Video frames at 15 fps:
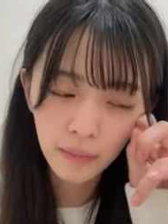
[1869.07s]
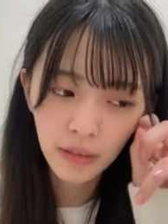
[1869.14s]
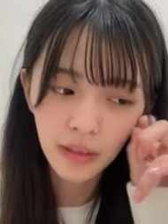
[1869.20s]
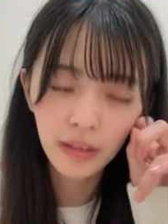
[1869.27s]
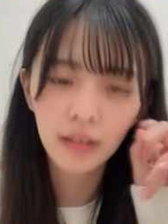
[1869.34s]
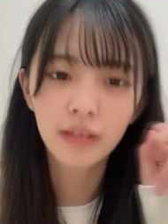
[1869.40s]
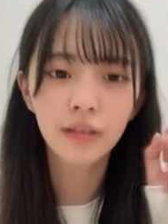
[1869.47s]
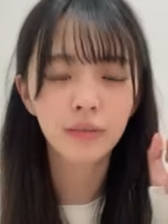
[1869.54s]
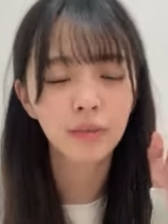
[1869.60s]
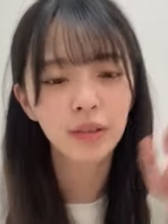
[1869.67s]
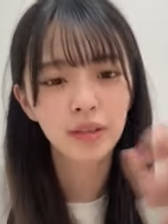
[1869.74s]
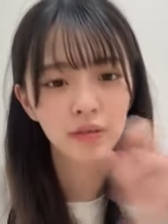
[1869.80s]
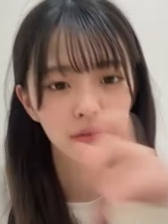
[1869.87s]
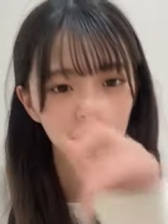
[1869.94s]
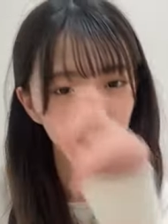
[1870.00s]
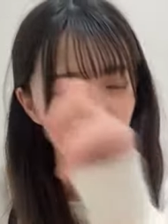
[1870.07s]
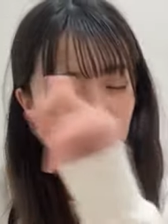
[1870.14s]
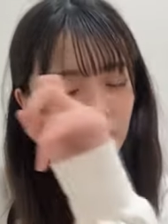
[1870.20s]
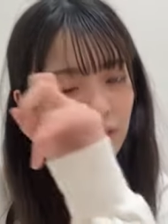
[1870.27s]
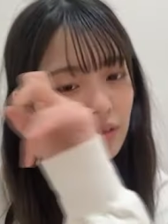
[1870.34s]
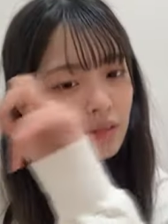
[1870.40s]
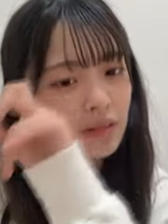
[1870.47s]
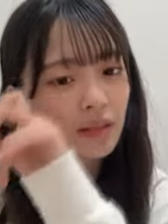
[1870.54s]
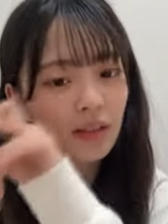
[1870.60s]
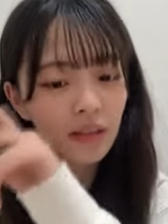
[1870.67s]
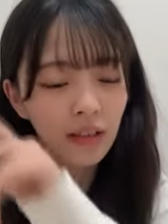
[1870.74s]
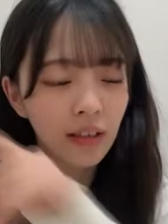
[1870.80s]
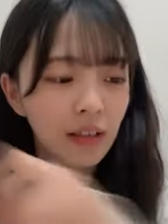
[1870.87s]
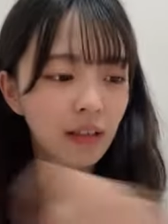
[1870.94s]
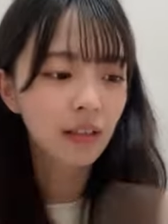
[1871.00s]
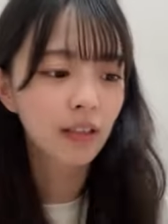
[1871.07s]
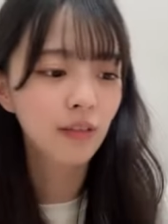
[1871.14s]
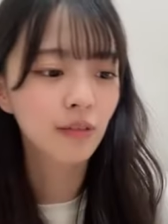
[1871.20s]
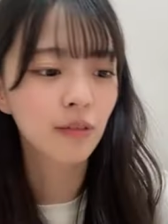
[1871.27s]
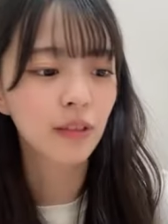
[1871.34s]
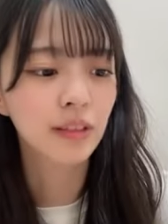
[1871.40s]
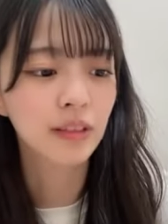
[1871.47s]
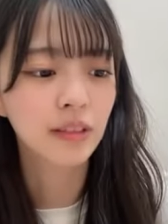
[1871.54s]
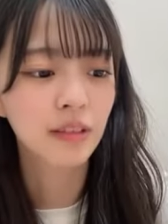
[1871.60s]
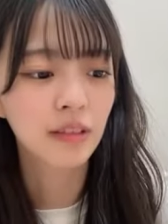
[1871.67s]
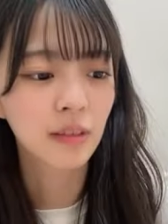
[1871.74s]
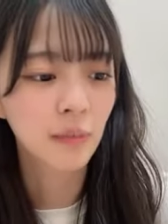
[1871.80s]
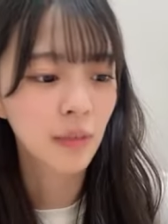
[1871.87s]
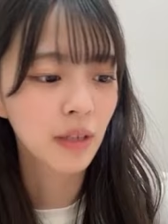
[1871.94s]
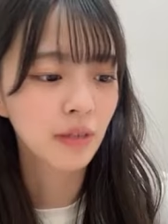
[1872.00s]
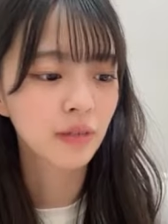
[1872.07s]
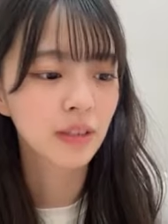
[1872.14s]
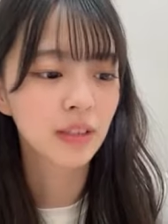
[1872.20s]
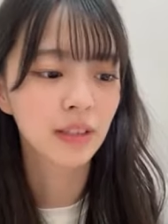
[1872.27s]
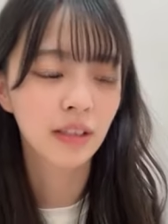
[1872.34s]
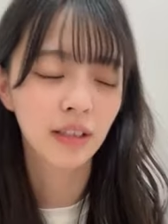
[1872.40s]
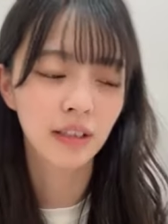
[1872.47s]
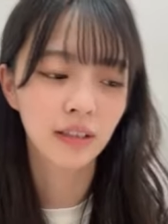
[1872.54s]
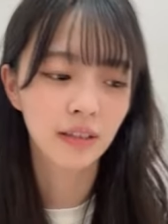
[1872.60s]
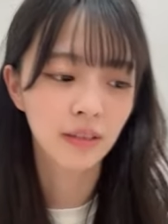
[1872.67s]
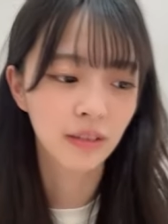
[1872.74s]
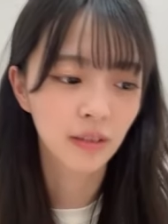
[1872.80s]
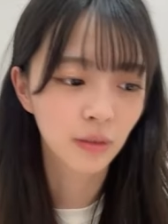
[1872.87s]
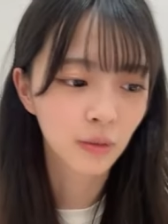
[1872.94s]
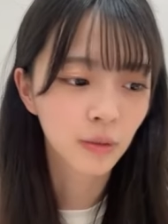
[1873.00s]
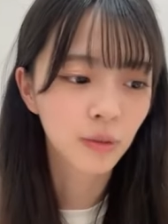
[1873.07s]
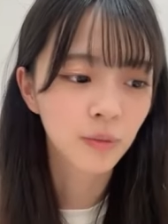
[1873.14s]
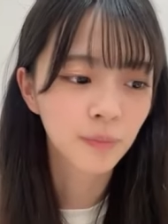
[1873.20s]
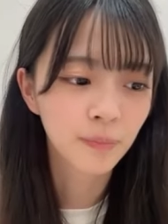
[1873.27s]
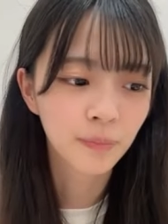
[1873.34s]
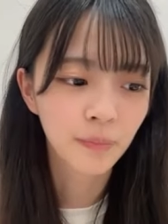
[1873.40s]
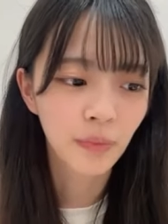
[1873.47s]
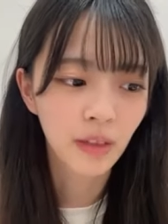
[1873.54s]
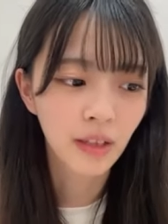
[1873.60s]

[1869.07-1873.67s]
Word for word: あんま休みのなんか出かけるとかじゃなかったらメイクしないんですけど